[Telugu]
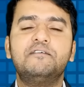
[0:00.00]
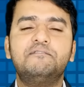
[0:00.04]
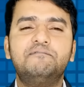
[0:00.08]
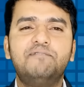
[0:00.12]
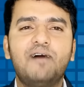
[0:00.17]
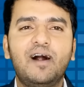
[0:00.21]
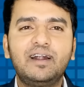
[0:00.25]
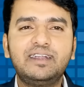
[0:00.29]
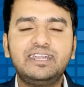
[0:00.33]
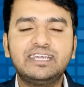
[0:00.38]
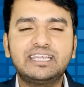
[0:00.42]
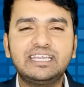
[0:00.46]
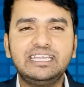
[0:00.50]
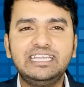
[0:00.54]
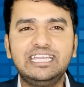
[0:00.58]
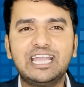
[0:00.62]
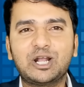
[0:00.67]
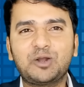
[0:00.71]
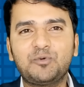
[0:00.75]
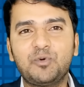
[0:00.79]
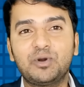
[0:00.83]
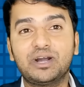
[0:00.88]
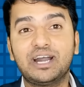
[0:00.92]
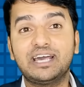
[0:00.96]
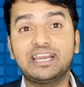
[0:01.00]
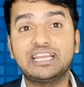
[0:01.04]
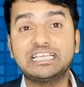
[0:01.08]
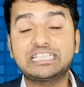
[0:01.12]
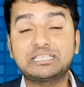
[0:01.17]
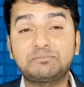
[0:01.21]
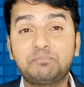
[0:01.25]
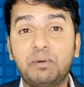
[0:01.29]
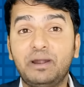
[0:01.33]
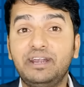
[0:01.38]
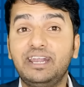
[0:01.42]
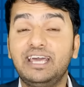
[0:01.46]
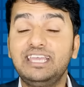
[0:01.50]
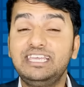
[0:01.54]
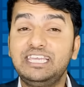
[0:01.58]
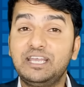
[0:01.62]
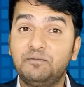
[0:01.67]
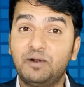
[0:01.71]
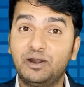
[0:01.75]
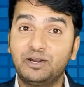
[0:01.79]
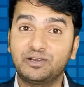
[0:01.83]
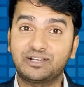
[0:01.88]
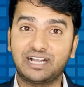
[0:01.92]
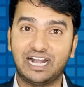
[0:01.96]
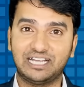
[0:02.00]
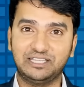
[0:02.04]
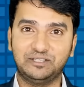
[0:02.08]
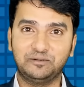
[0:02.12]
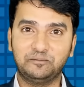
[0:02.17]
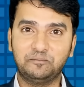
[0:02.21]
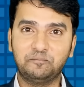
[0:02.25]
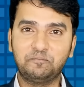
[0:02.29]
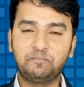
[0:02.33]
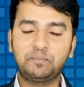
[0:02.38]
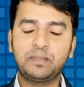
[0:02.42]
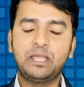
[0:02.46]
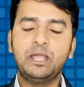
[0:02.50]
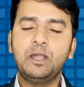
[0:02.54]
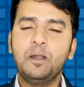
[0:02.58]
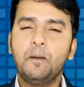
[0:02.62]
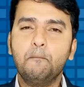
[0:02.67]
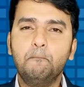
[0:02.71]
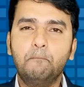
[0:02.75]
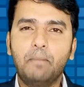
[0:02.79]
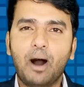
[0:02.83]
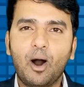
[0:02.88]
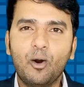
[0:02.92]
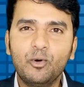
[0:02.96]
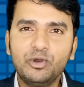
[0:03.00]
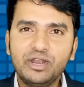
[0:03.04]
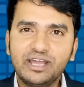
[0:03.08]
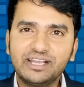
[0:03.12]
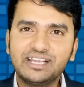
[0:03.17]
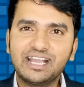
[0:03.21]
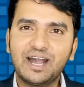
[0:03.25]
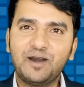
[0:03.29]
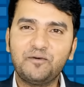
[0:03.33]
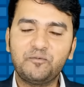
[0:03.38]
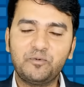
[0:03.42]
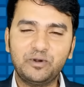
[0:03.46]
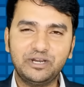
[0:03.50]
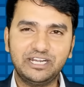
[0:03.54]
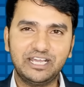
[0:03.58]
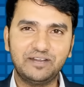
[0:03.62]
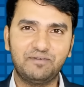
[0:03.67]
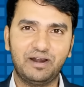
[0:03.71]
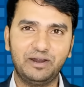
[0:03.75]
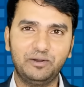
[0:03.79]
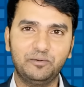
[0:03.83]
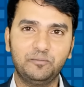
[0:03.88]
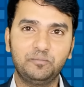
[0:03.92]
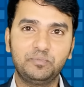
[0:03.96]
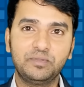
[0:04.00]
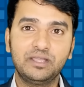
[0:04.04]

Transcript: వాటికి ఎక్కువగా రెస్పాండ్ అయ్యేవాడు కాదు మౌనంగా ఉండేవాడు